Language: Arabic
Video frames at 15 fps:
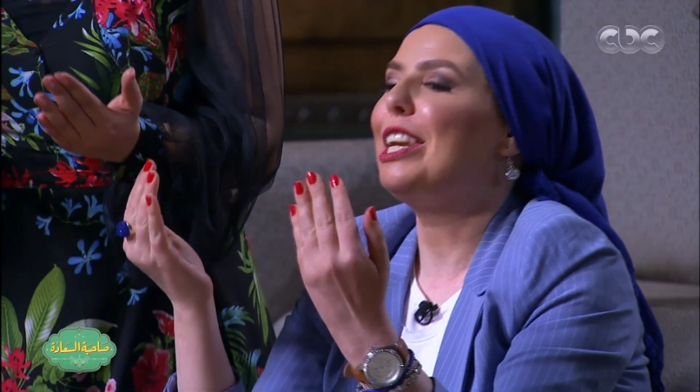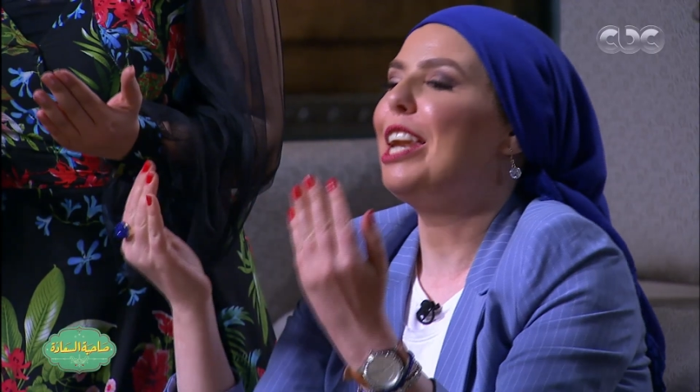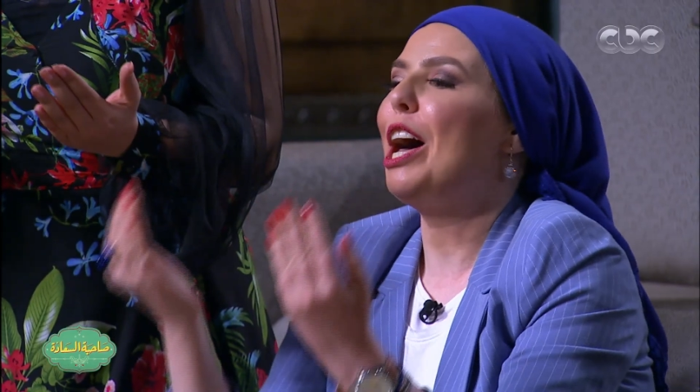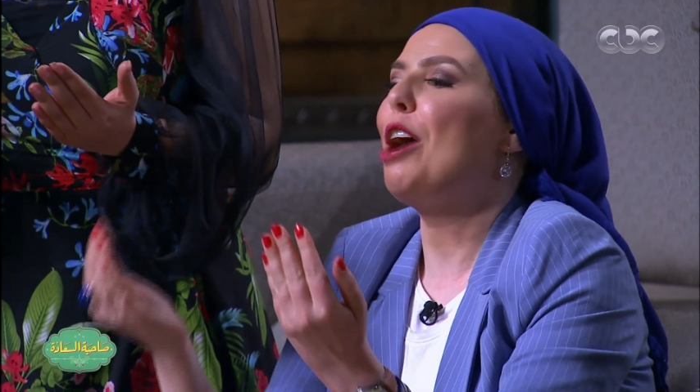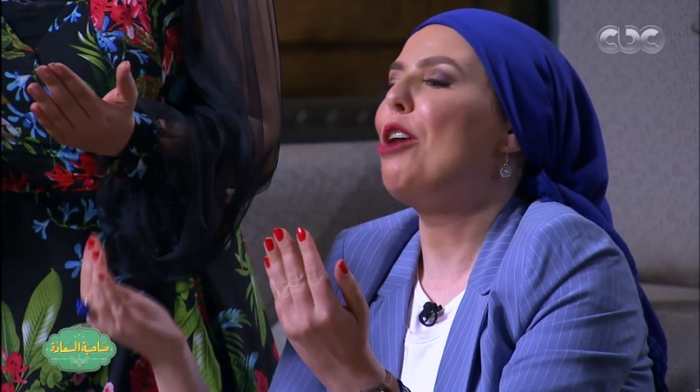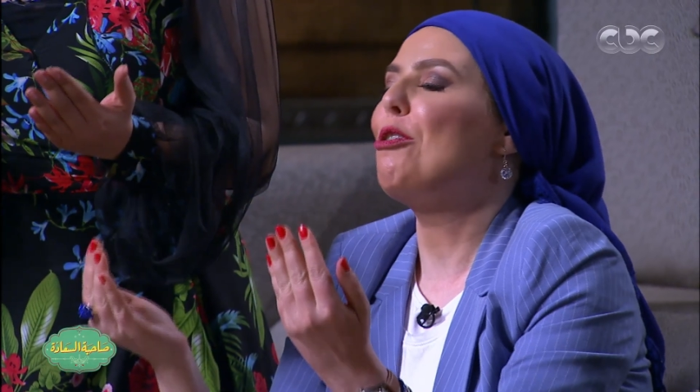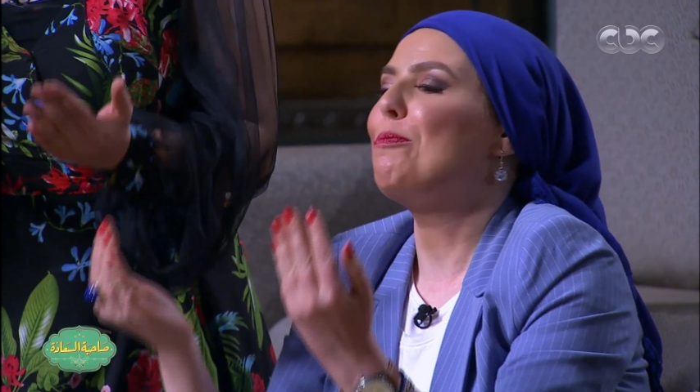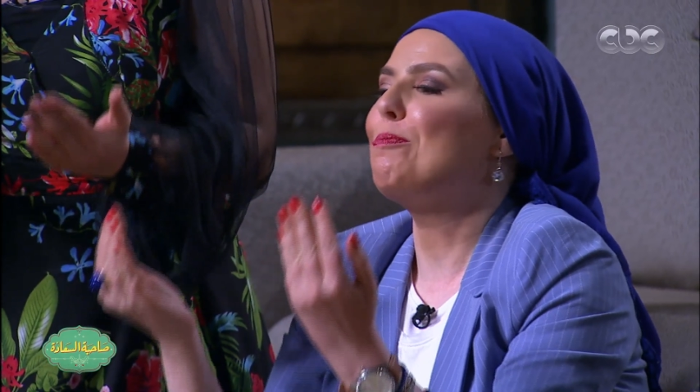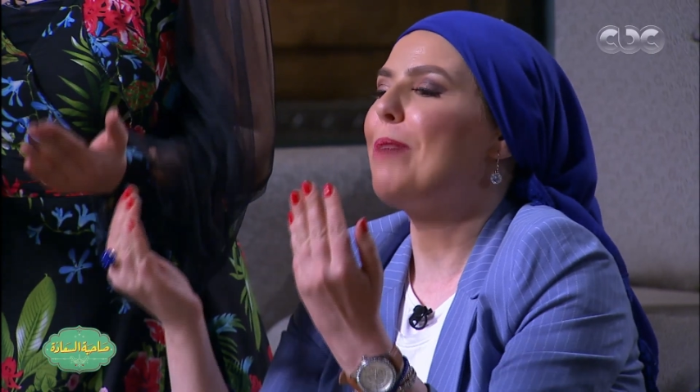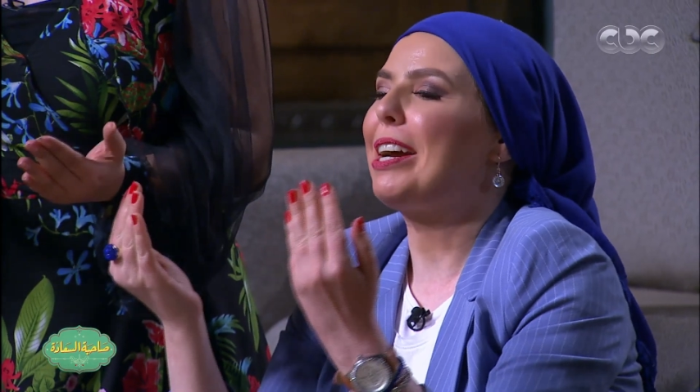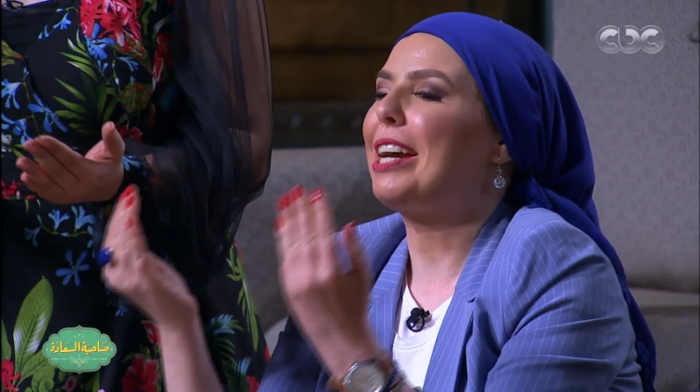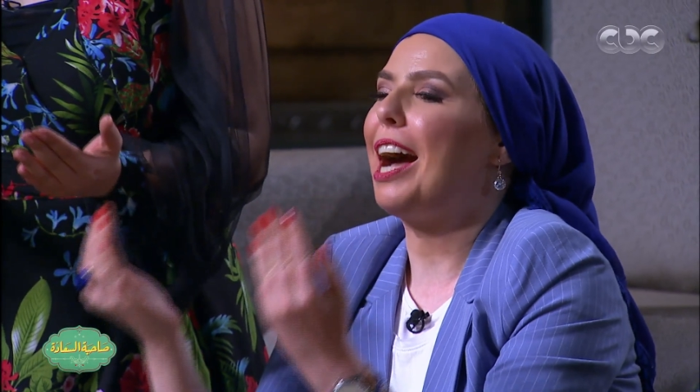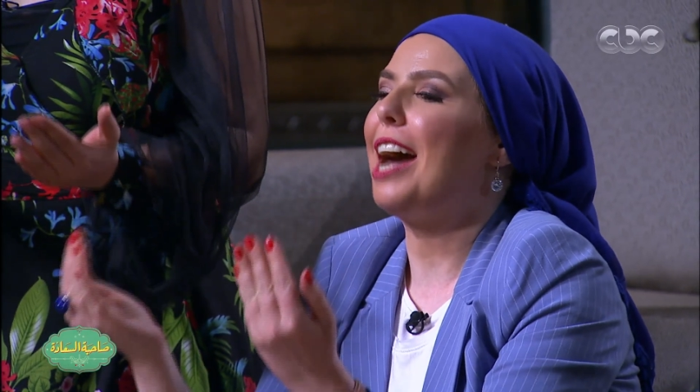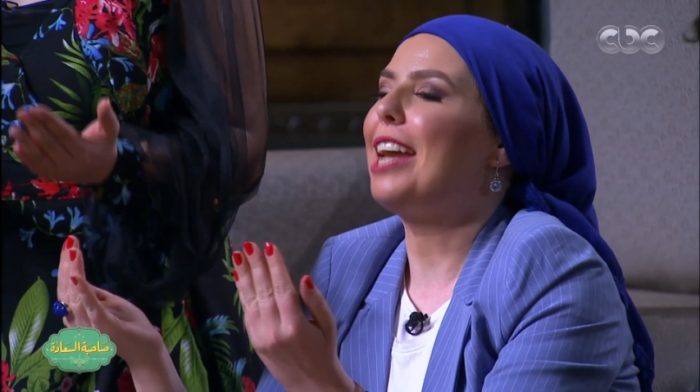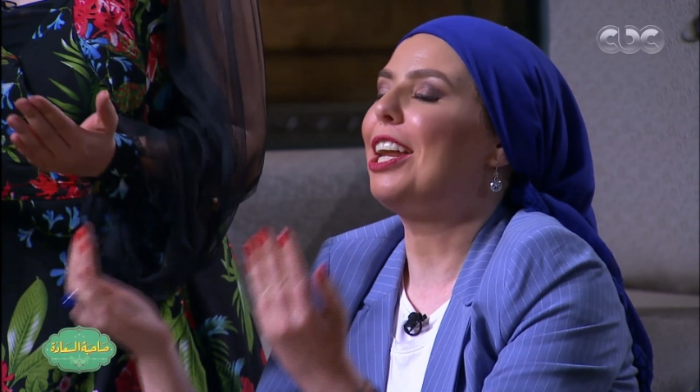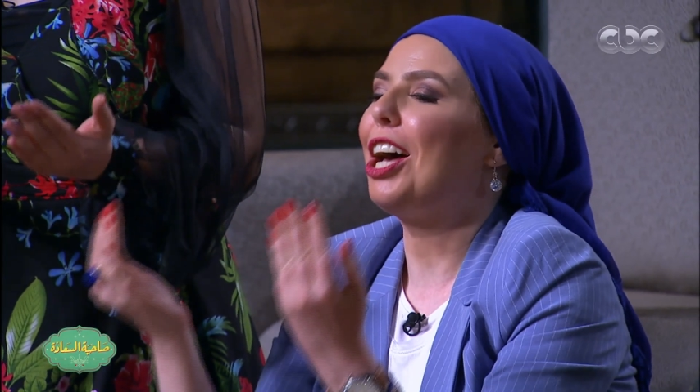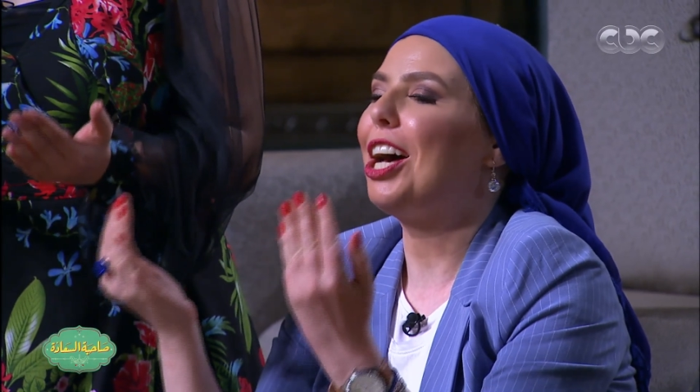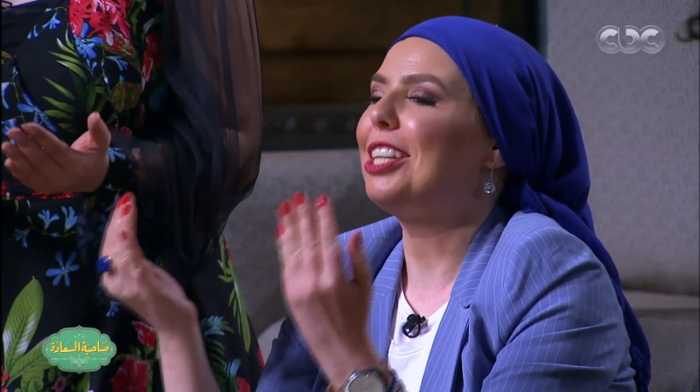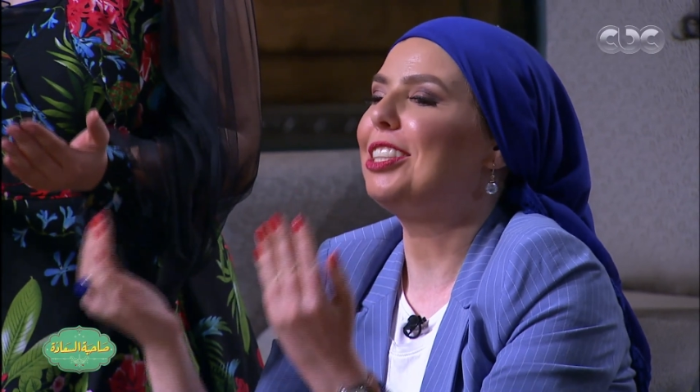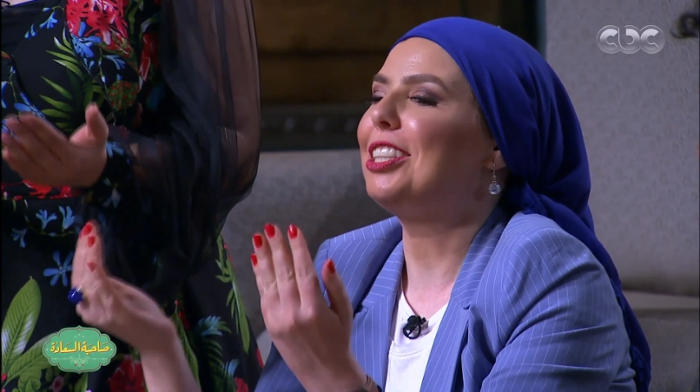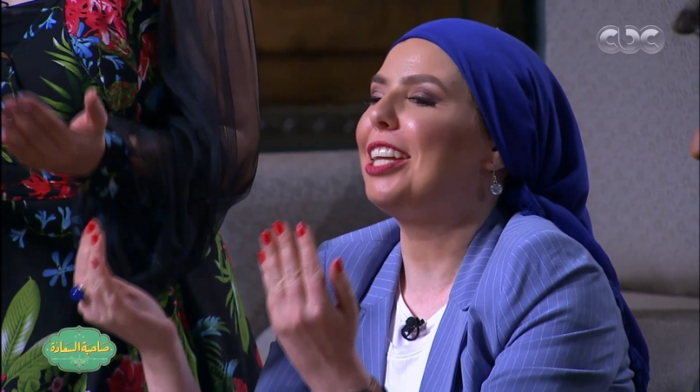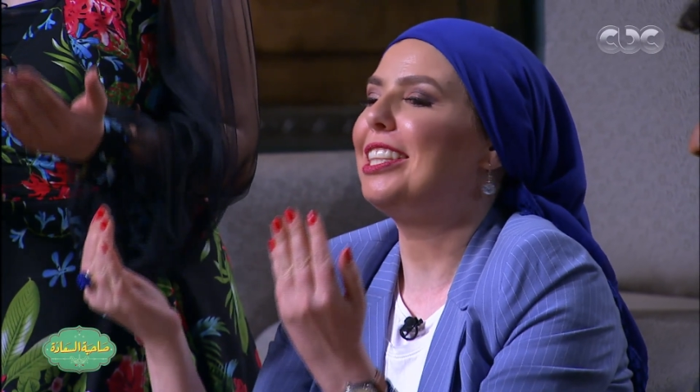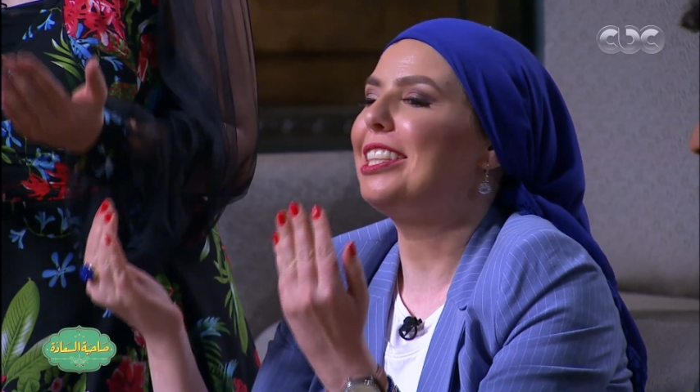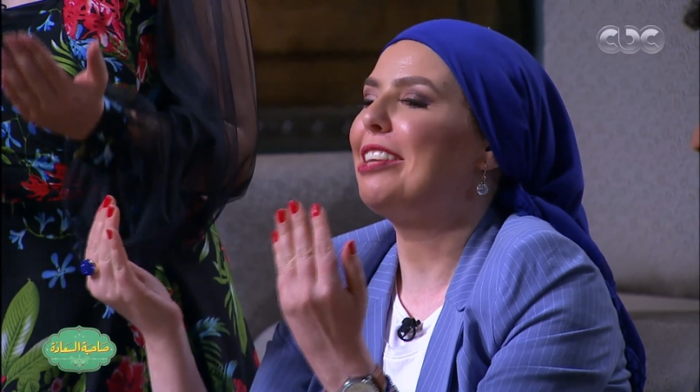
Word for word: اللهم اجعل خط